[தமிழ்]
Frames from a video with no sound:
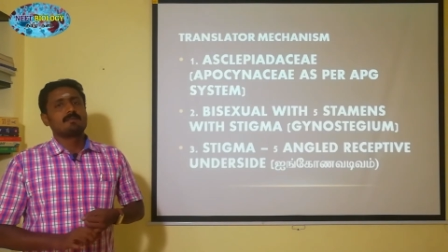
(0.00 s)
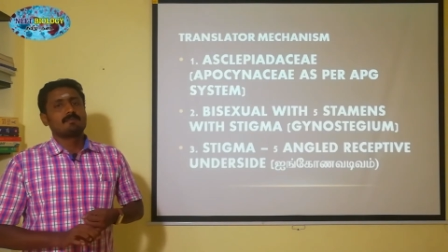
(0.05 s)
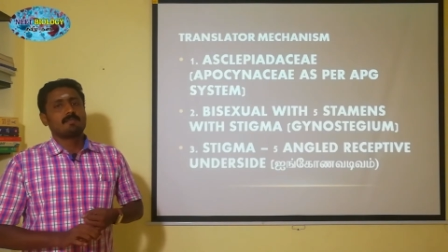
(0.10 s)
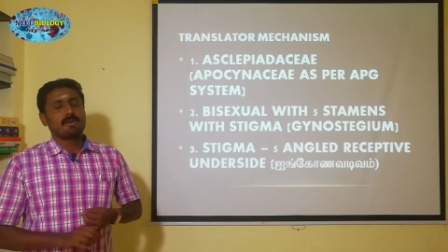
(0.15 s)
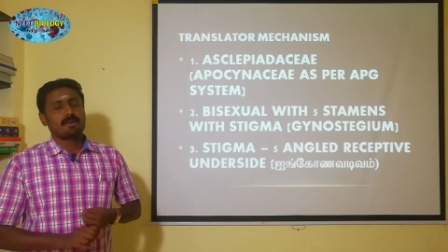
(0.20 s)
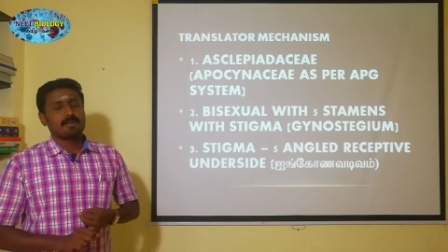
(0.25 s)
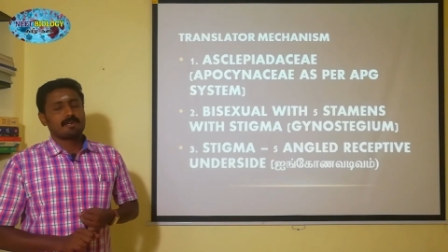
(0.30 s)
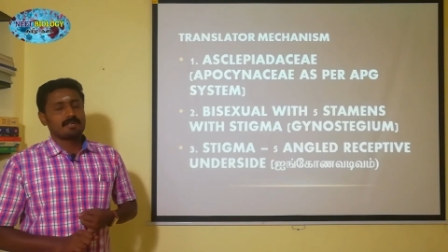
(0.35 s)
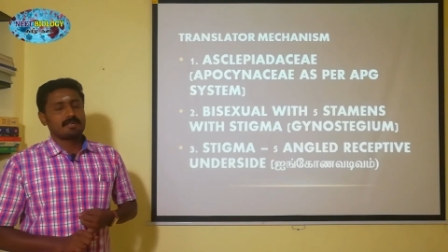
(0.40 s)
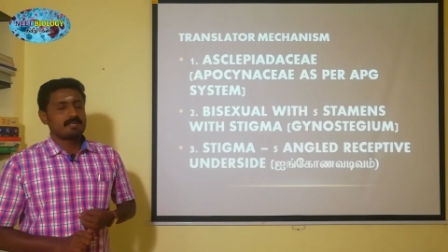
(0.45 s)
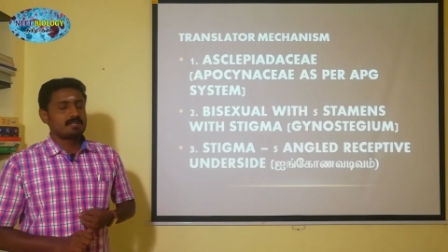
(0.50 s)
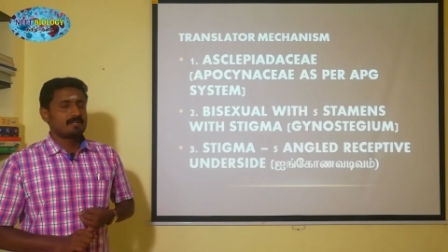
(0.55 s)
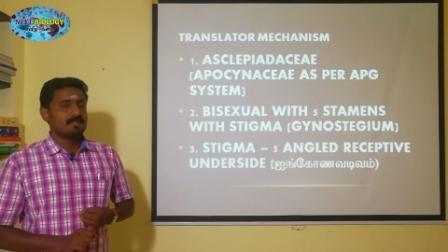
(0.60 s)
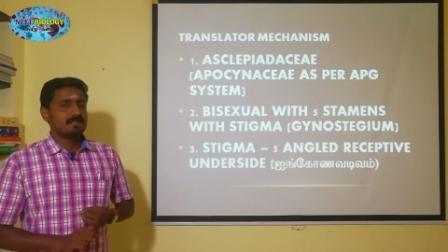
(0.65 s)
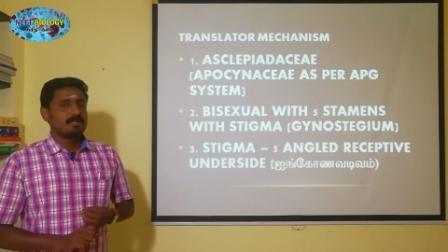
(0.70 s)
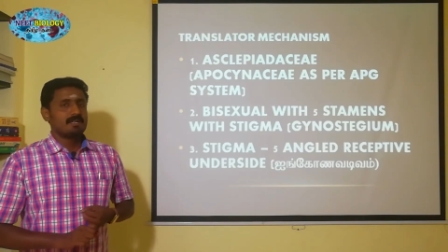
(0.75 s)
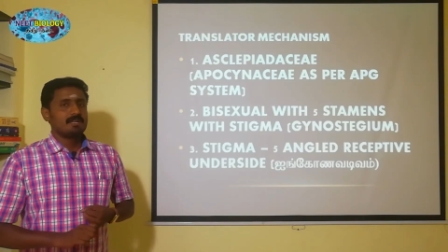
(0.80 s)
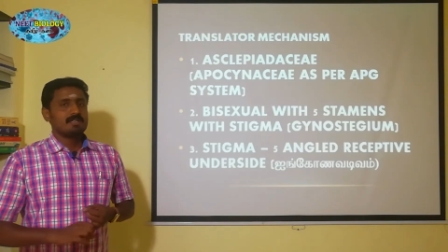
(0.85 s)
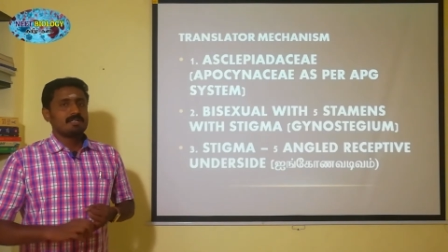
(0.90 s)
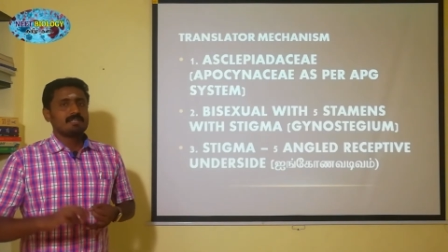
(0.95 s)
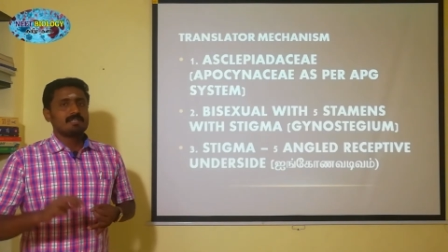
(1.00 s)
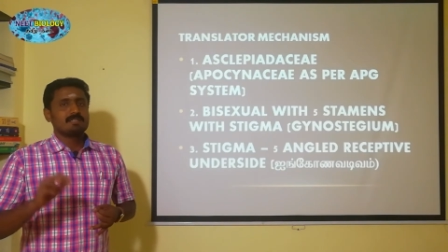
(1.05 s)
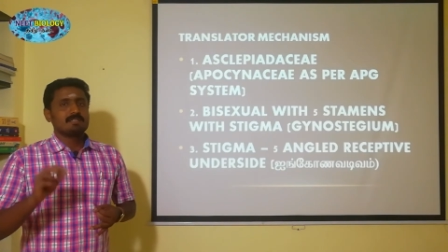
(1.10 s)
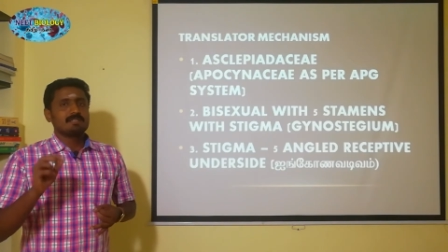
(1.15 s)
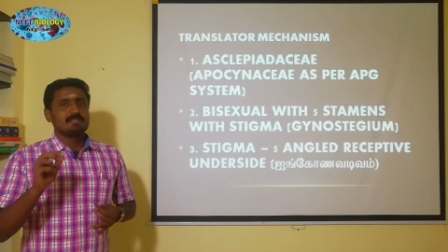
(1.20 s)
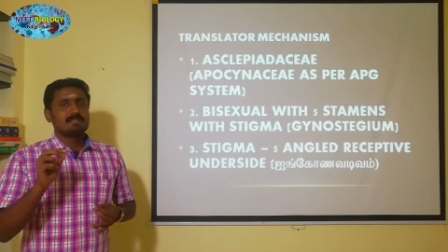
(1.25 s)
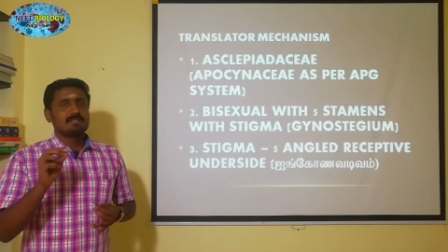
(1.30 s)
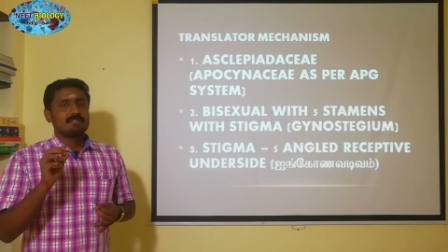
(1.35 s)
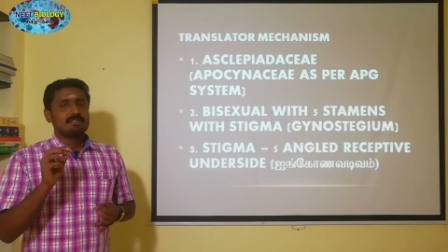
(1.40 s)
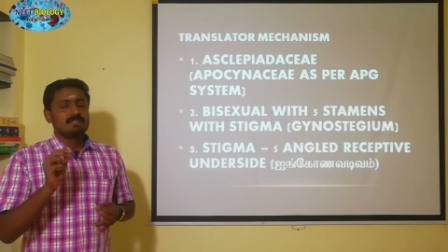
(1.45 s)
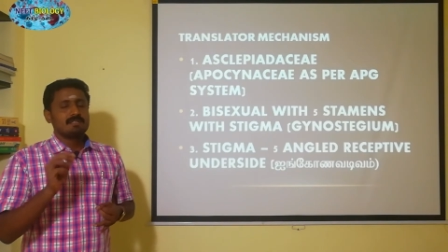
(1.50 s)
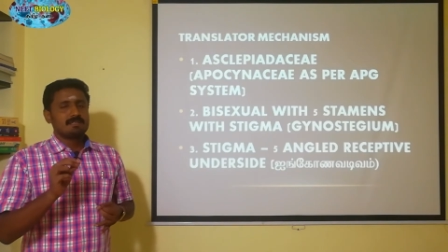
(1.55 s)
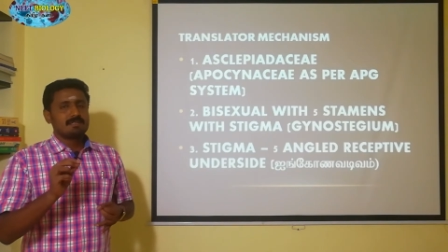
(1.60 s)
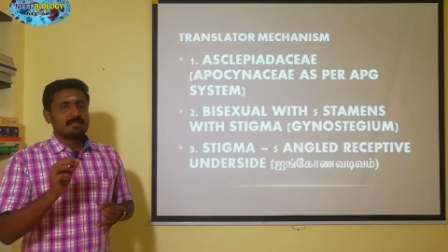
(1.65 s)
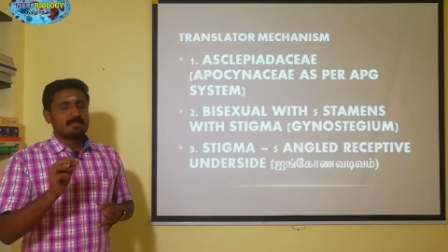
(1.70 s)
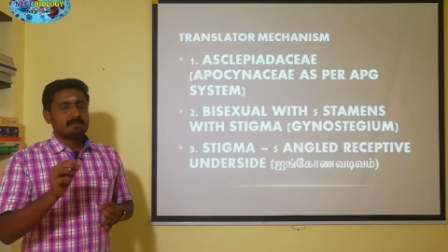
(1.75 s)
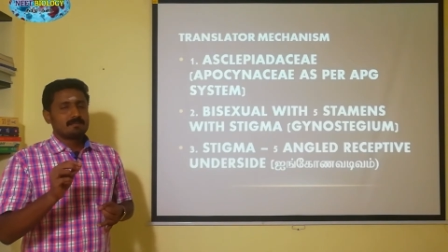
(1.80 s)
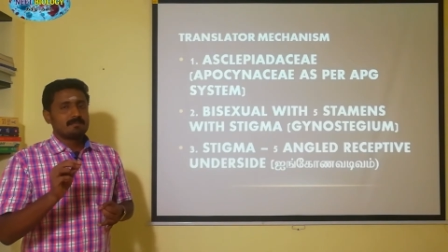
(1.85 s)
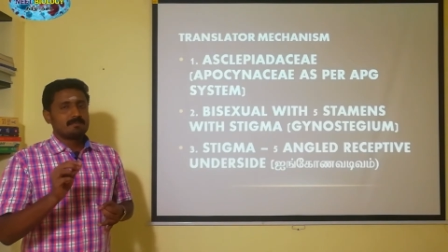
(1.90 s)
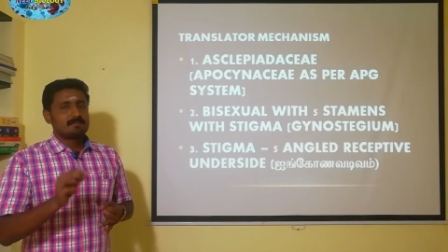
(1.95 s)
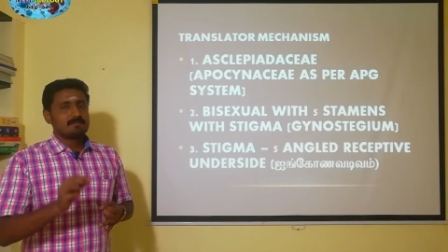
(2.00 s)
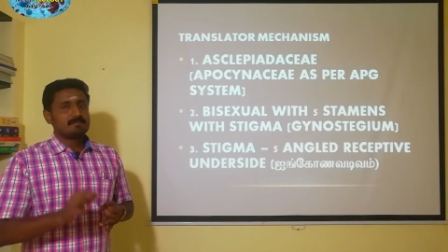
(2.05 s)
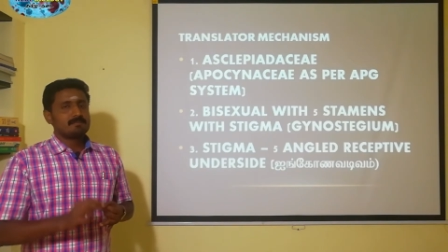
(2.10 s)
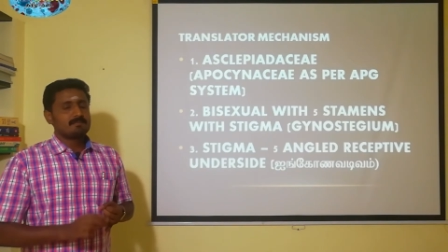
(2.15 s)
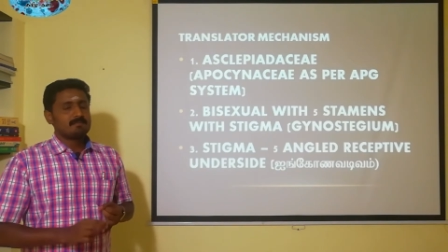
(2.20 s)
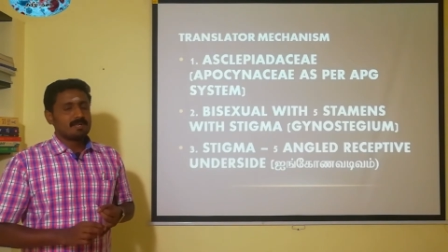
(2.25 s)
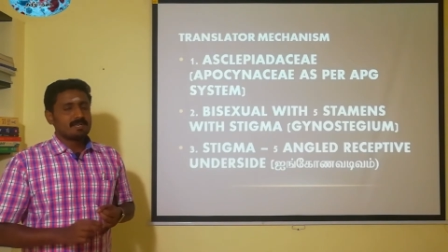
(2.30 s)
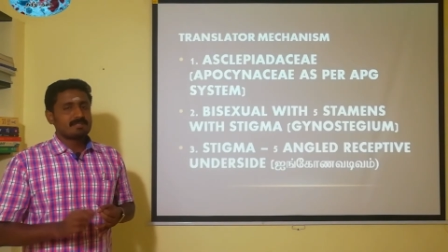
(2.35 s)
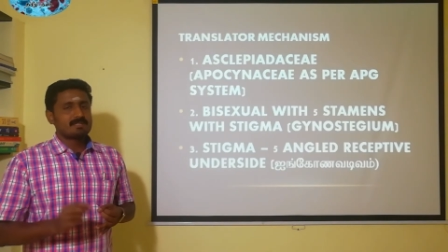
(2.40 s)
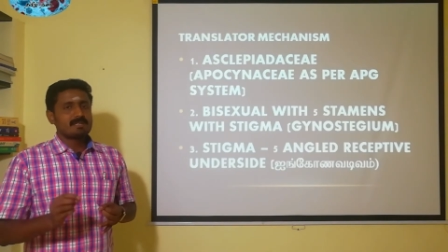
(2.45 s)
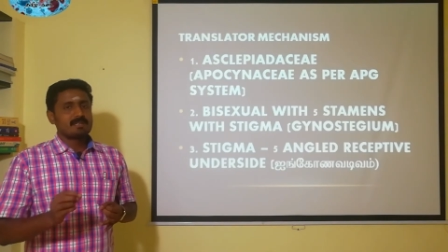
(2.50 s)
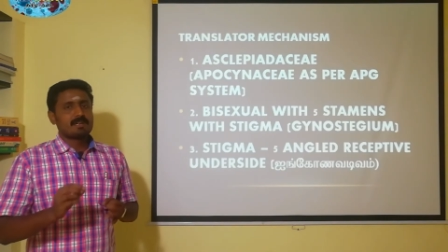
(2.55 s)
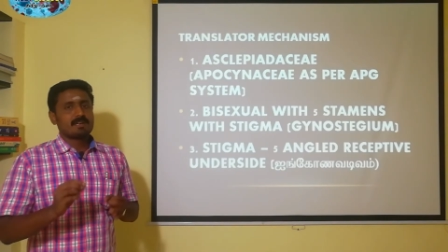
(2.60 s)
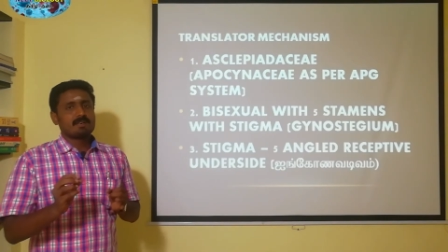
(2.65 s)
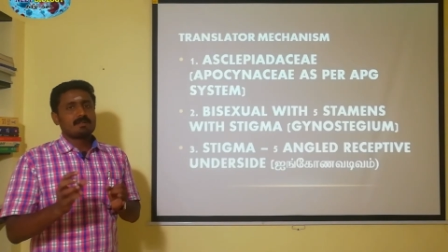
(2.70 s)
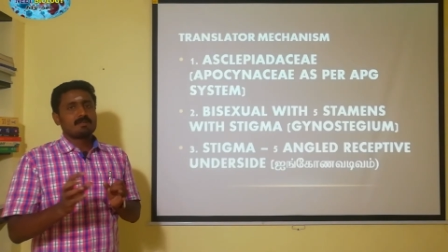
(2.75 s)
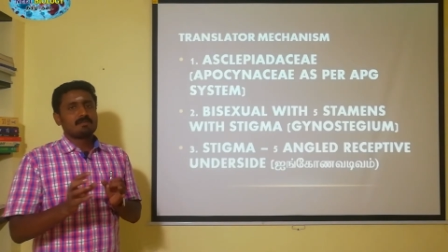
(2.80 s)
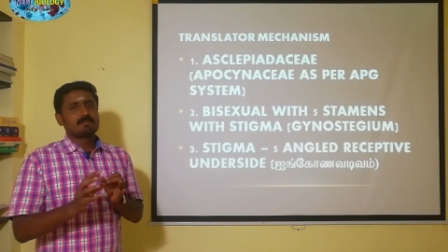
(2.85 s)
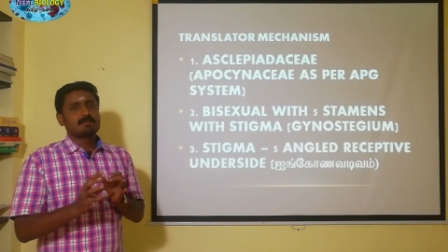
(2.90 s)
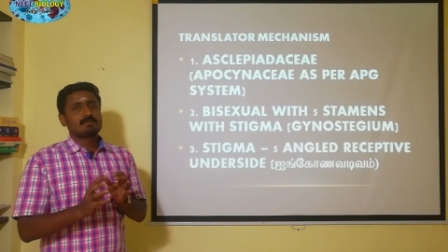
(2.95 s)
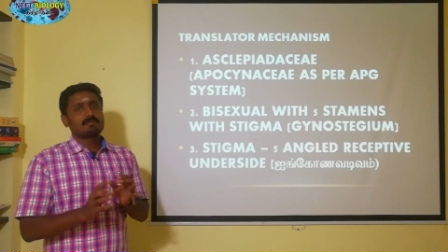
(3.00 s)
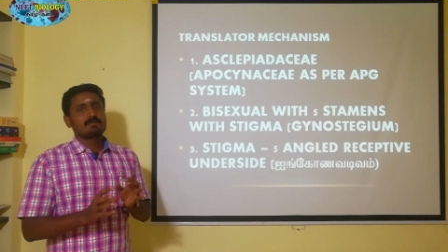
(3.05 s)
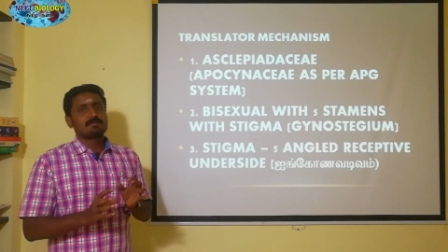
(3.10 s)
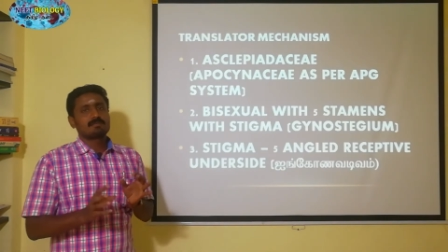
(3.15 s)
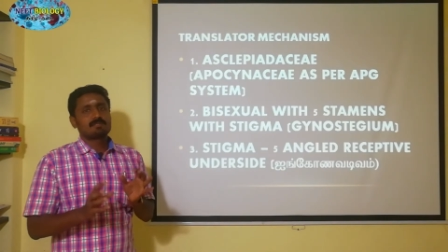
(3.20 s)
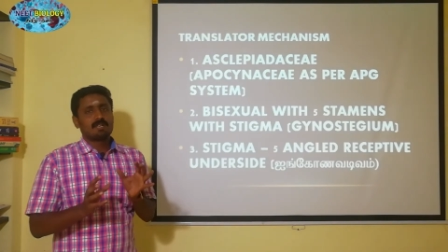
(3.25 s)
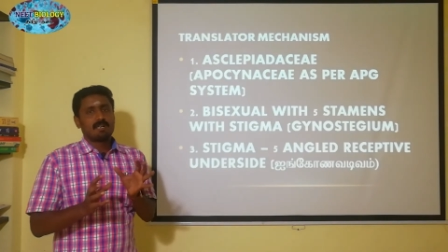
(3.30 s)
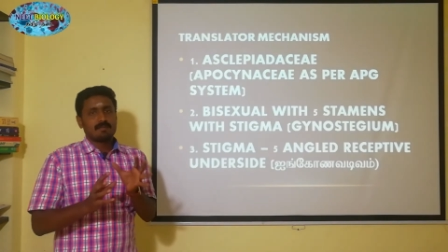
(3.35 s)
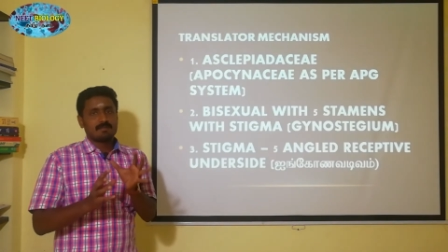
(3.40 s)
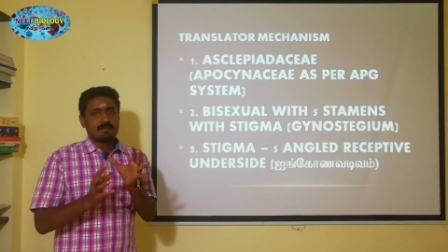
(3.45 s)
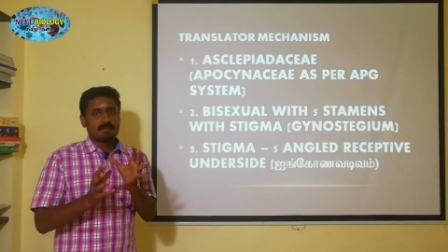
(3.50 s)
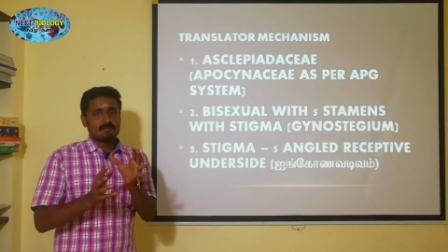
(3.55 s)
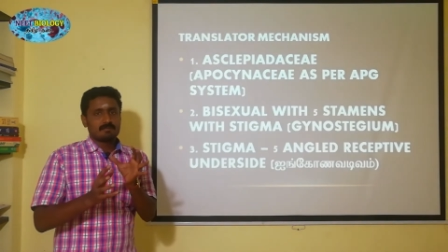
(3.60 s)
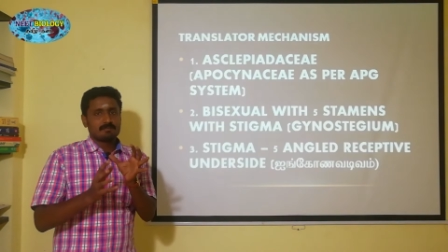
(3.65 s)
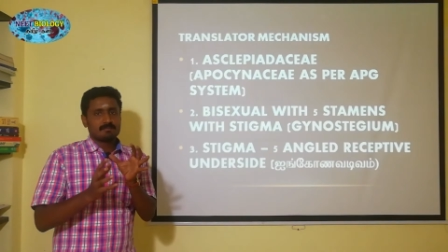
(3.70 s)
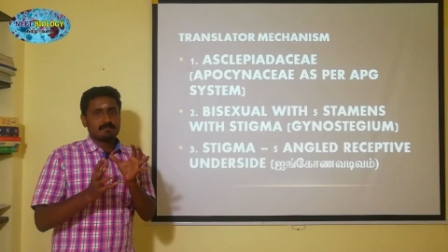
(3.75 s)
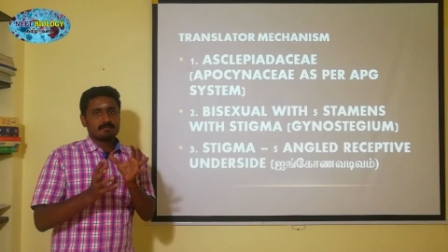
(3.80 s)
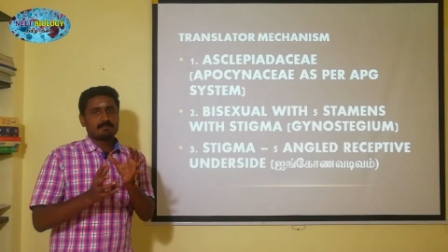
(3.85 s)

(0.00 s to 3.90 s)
பாயிண்ட்டு இது இந்த மாதிரியான ஒரு தாவரம்